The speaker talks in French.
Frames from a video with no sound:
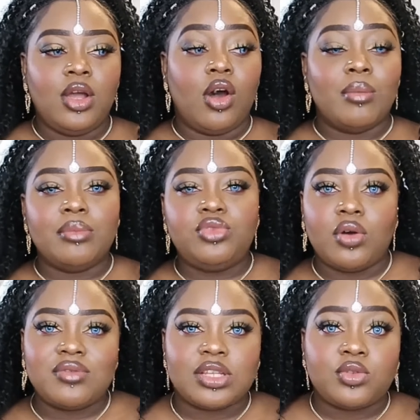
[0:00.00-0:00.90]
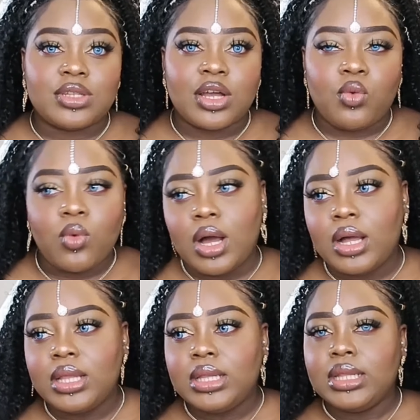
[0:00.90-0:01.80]
En même temps, vous attendez à
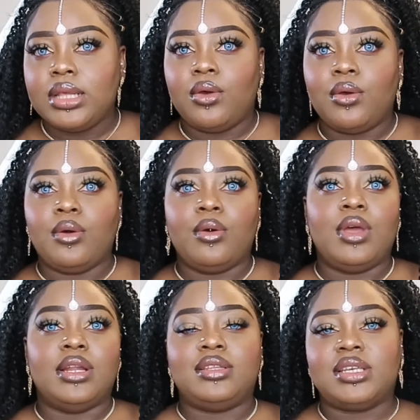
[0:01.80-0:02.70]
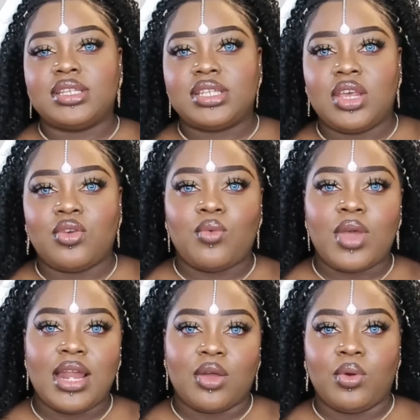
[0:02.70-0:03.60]
quoi euh, Elle était critiquée que
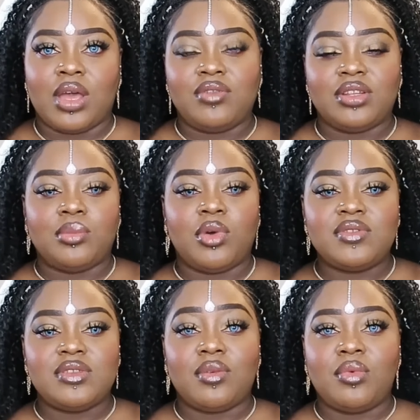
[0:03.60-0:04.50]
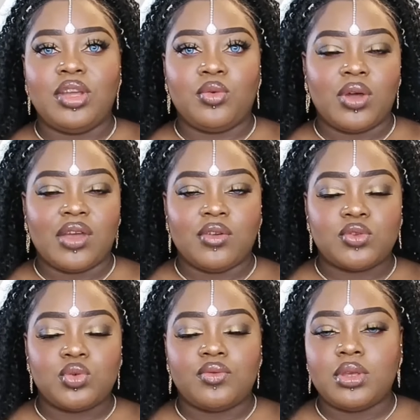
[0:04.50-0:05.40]
ouais, la chorégraphe était bof, c'est vraiment les chorégraphes qui
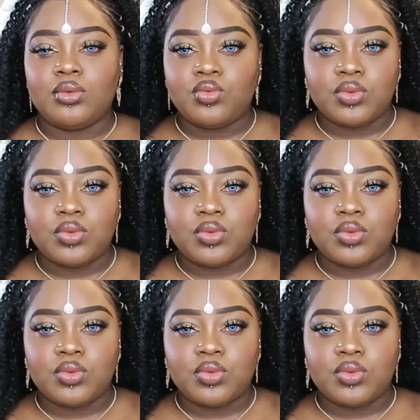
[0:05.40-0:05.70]
l'ont sauvée.